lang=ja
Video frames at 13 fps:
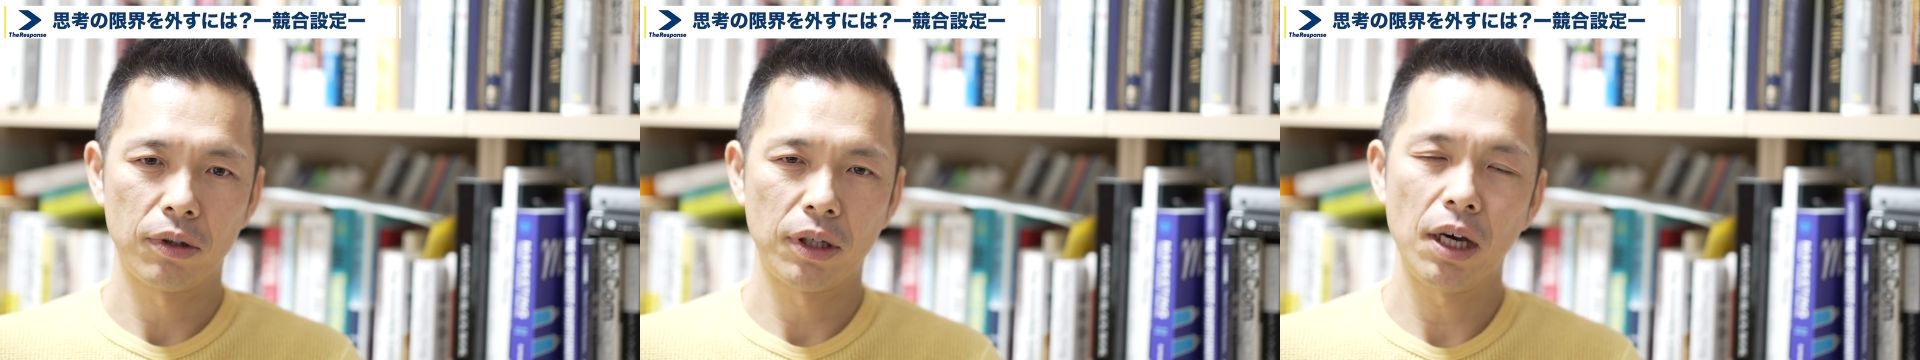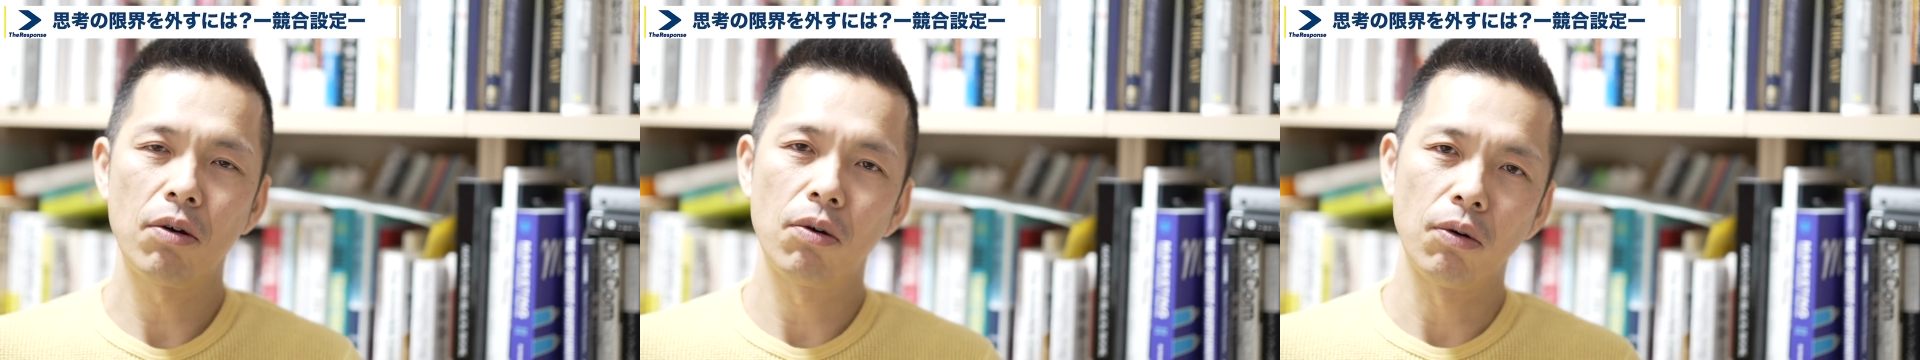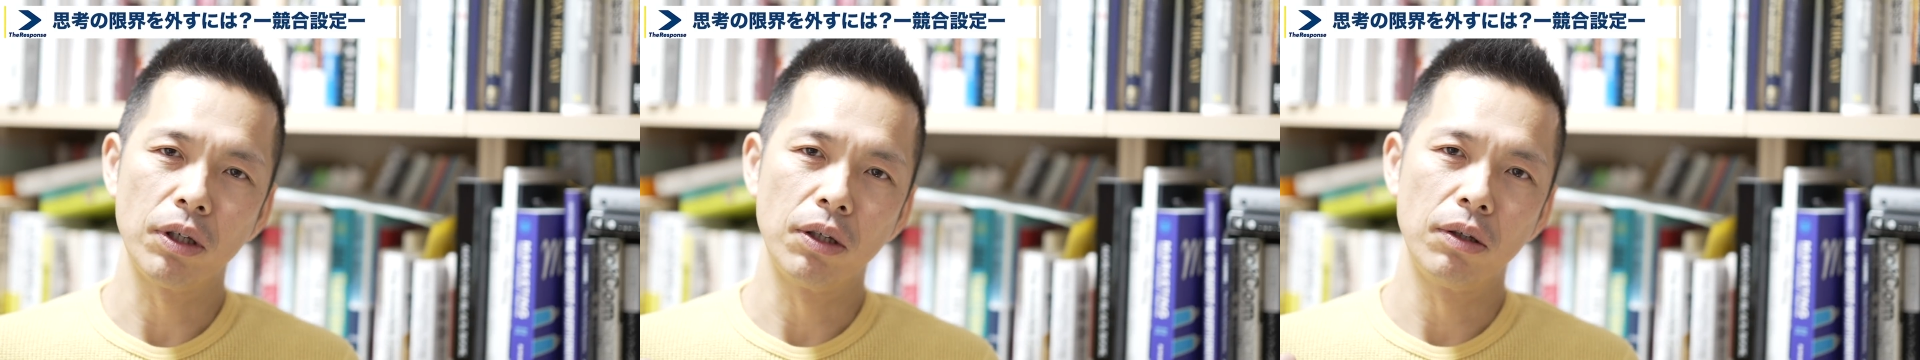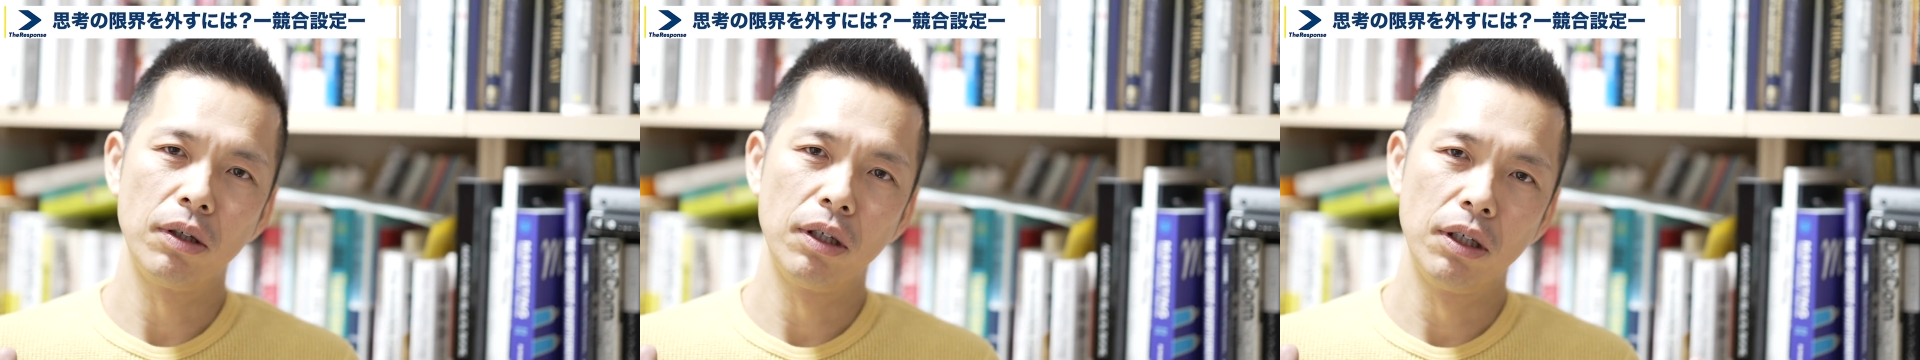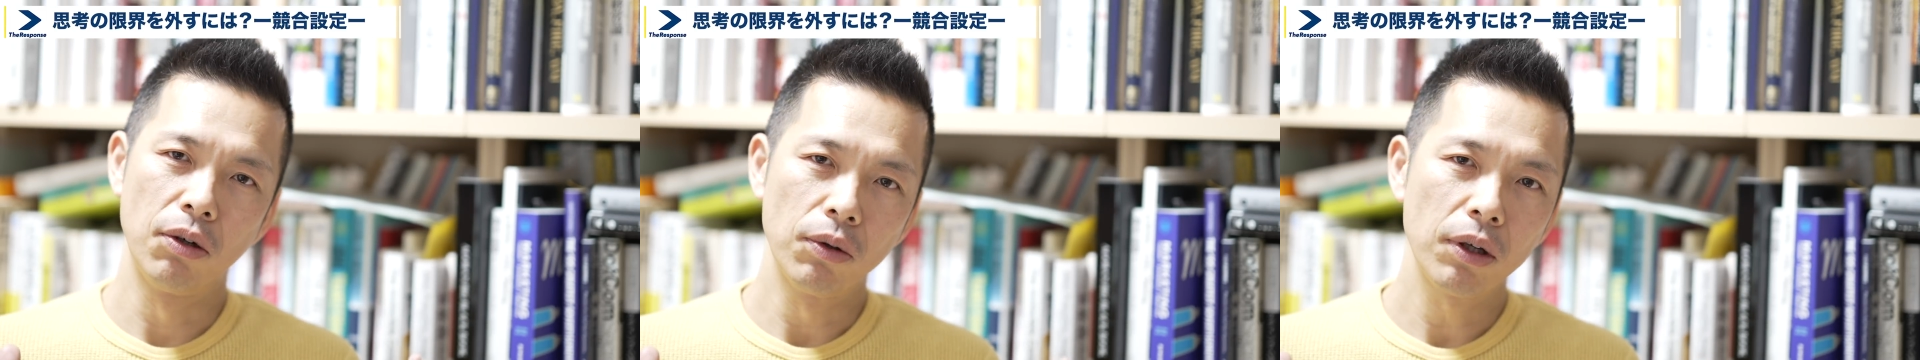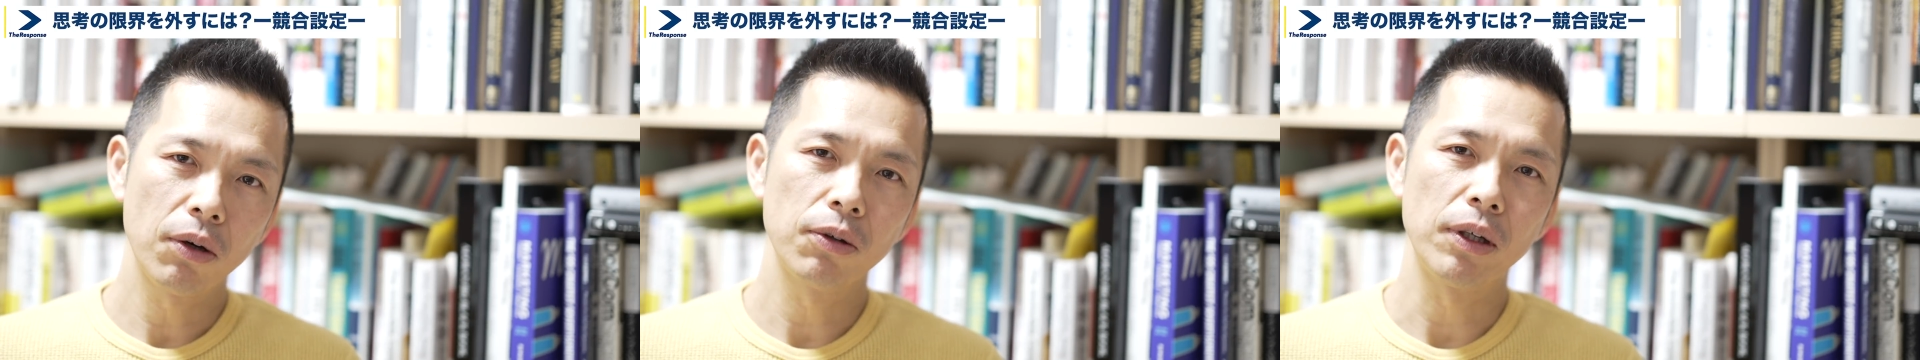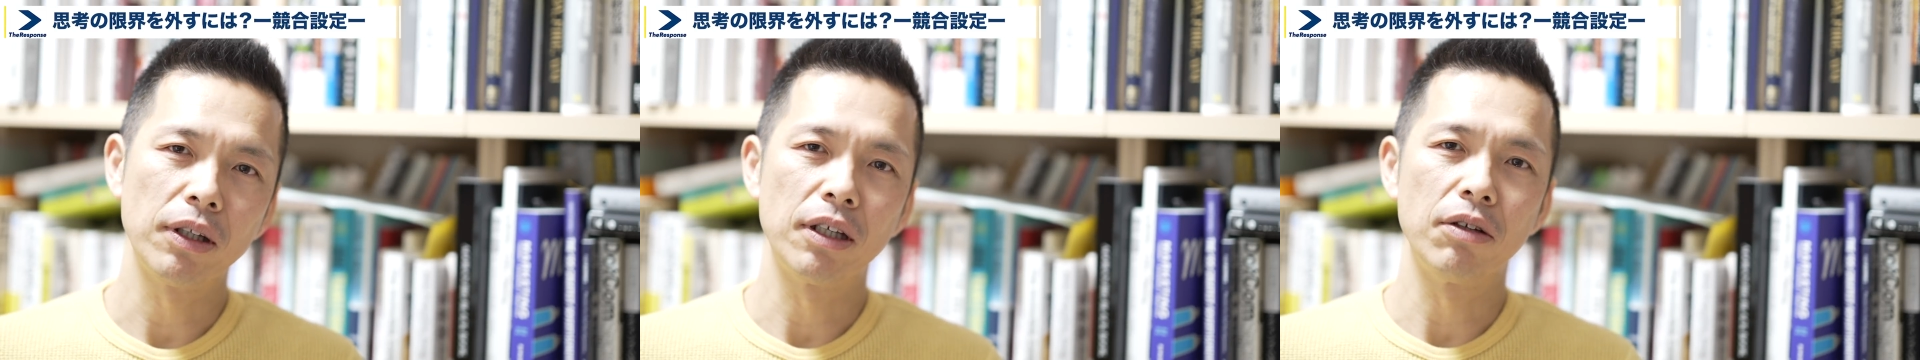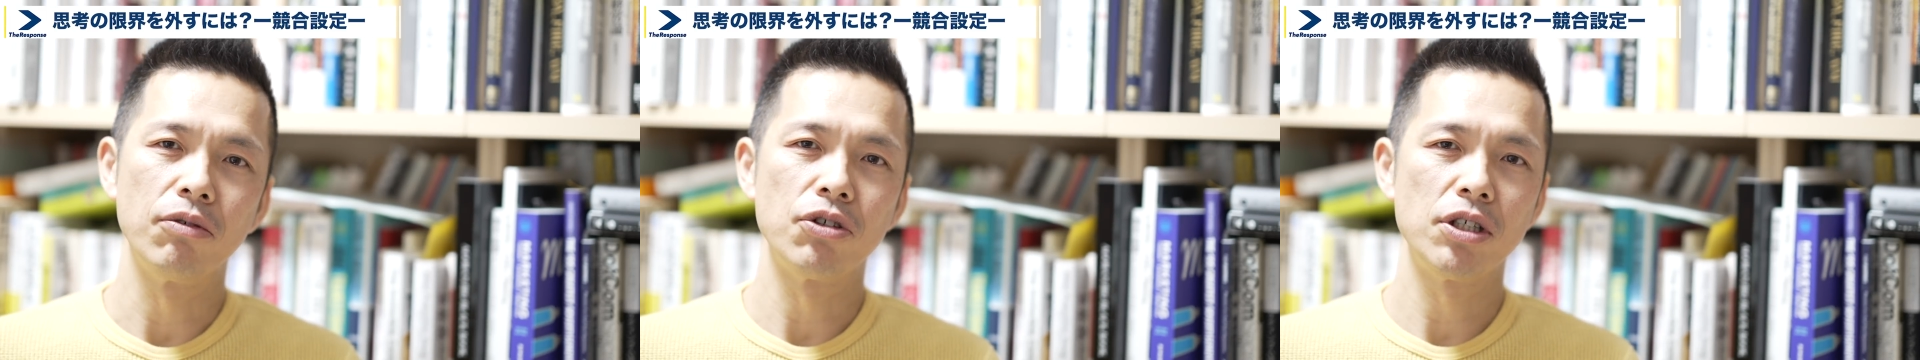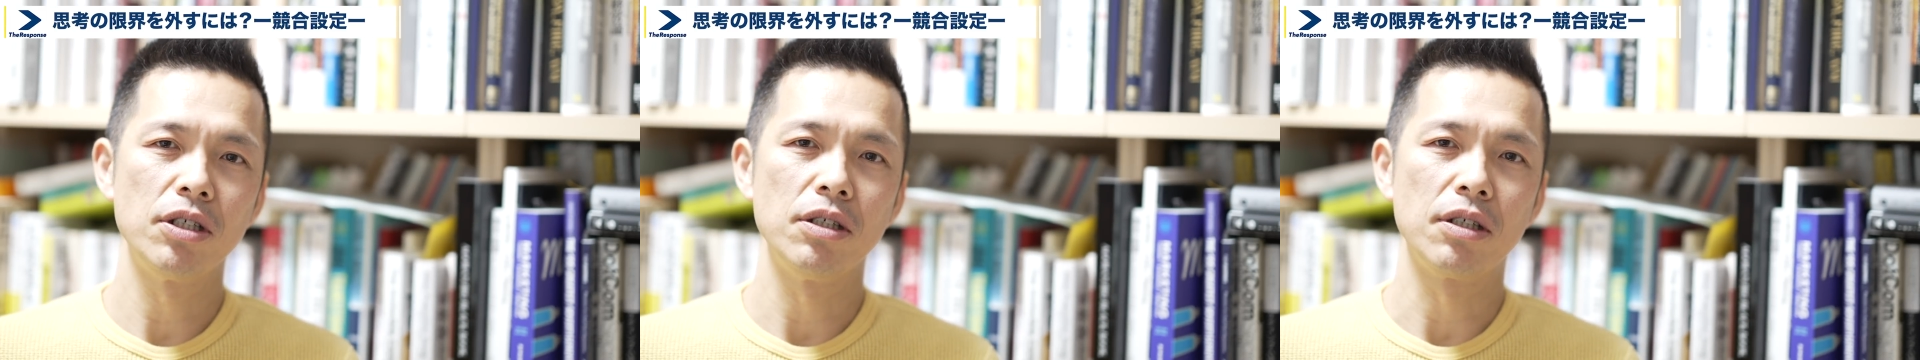結構いろんなことはできる
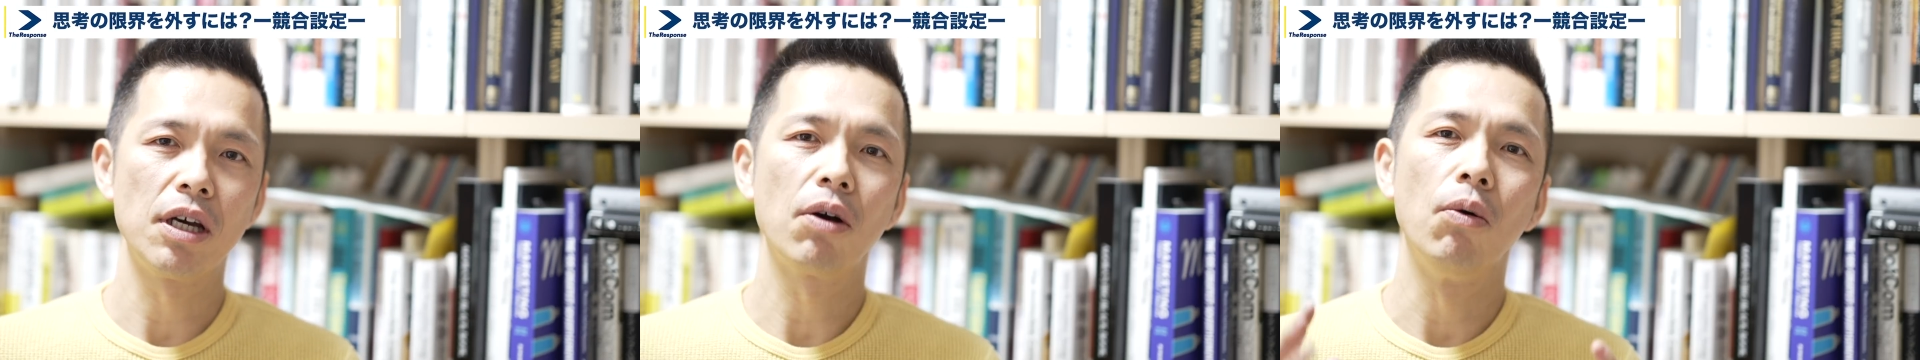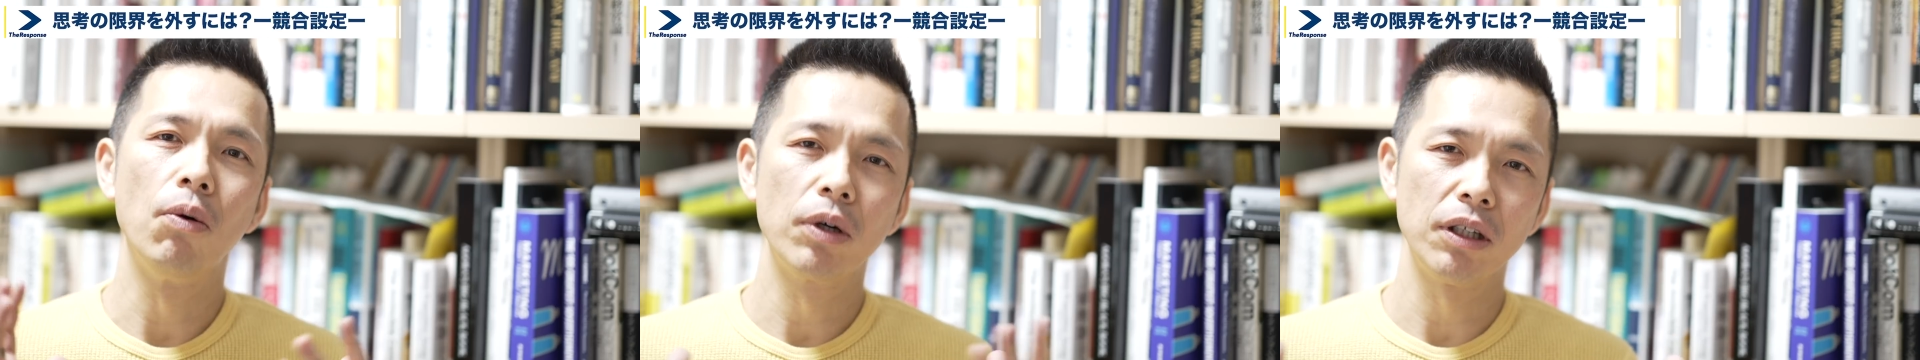し結構